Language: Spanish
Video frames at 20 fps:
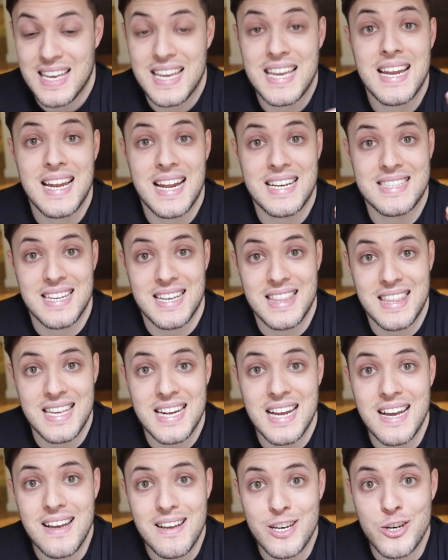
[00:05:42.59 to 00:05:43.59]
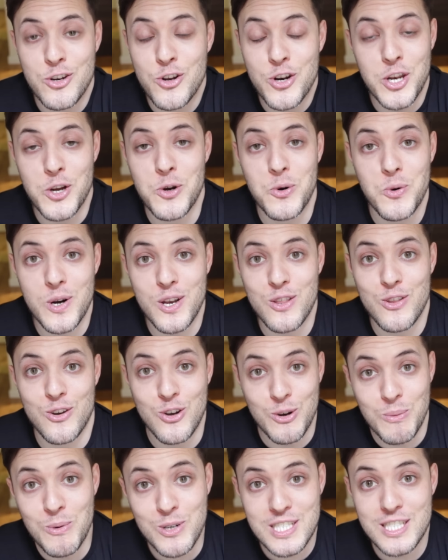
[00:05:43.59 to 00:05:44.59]
y la tercera, no
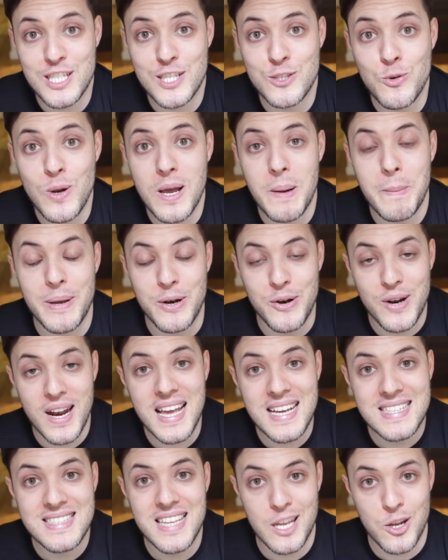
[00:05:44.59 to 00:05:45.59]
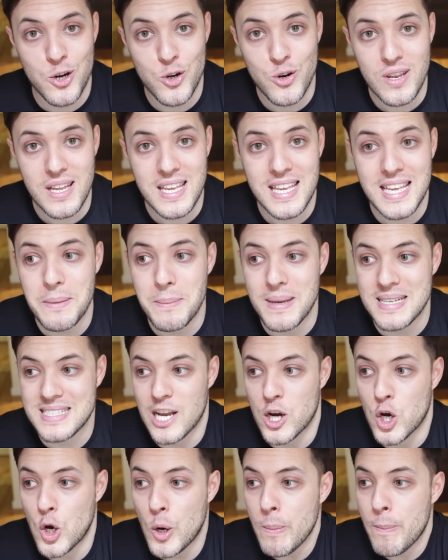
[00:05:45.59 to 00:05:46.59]
recuerdo cómo se titula, pero era de terror y me
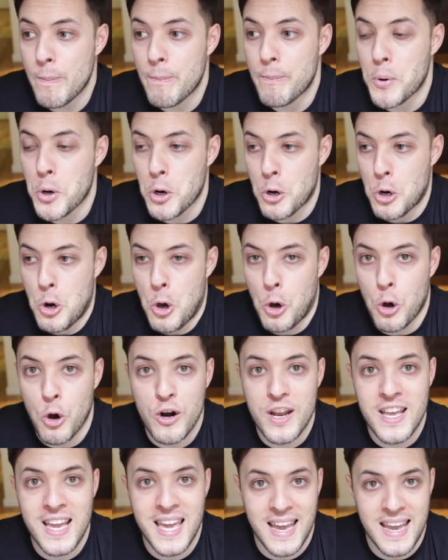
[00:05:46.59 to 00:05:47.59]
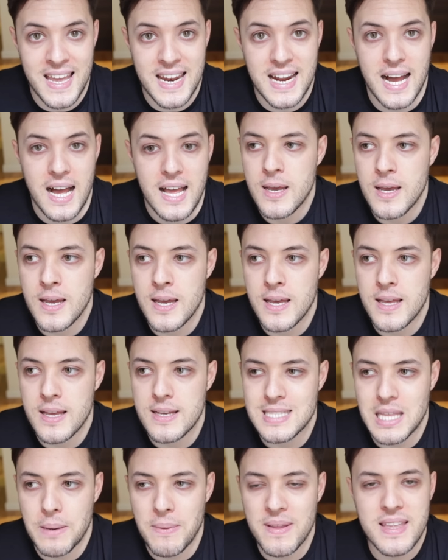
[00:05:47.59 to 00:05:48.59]
sacó por lo gore que era. Eh,
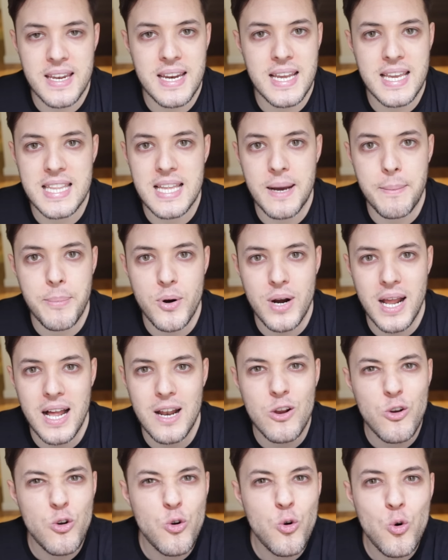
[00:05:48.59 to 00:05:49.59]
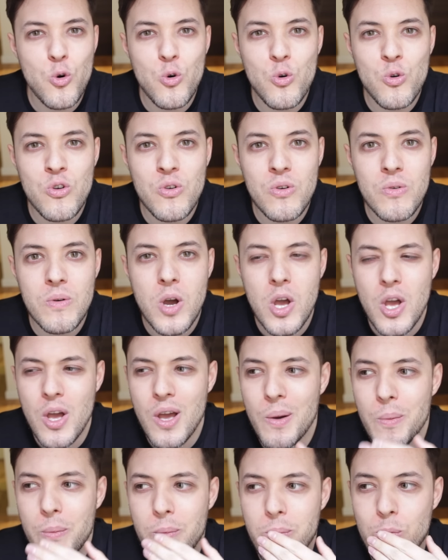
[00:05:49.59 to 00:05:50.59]
estaba dirigida por algún
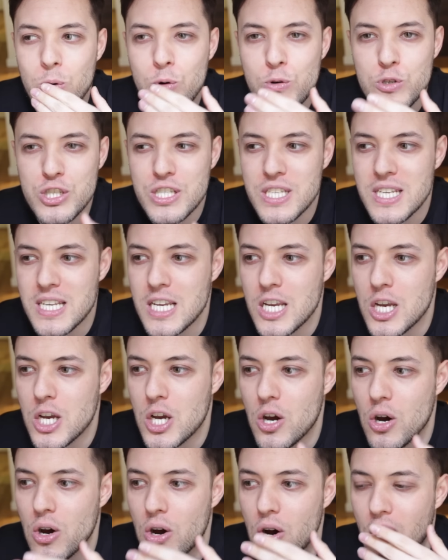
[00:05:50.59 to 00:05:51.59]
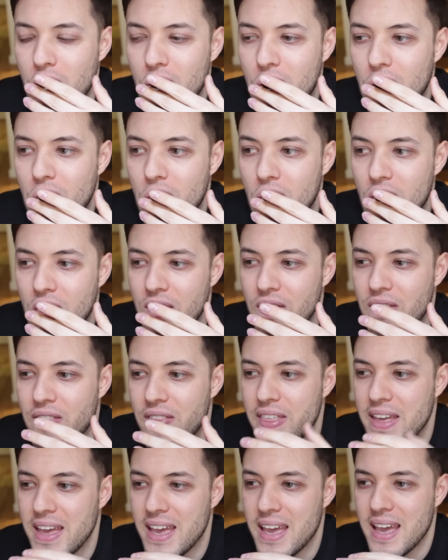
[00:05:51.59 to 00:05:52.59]
músico
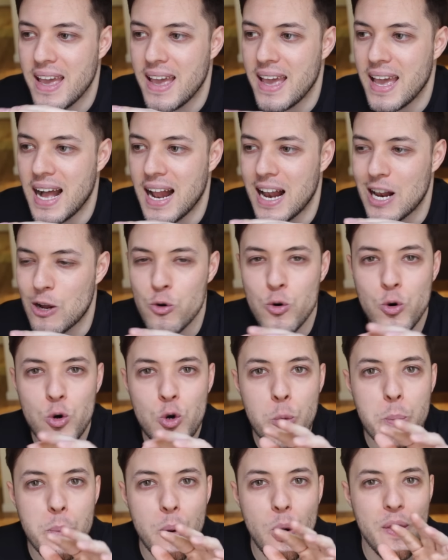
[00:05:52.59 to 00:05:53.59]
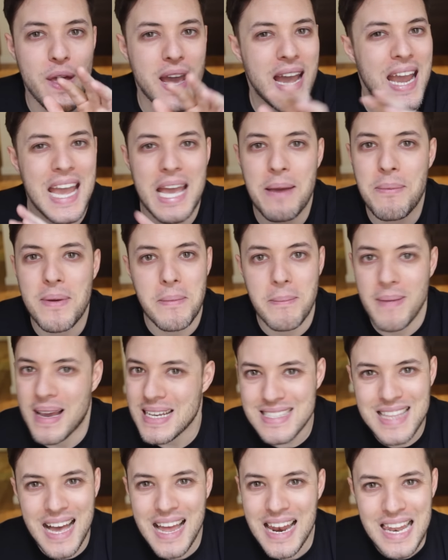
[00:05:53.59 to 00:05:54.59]
de algún grupo de heavy
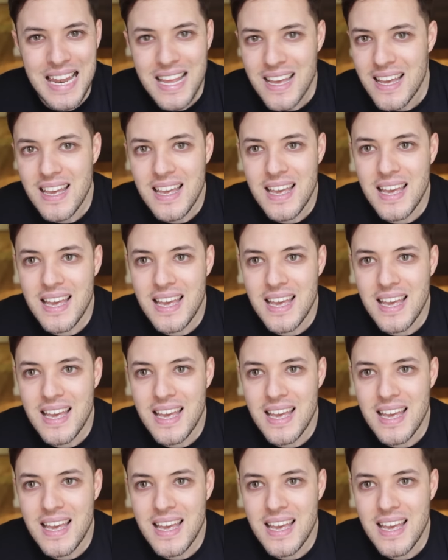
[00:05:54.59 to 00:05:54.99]
metal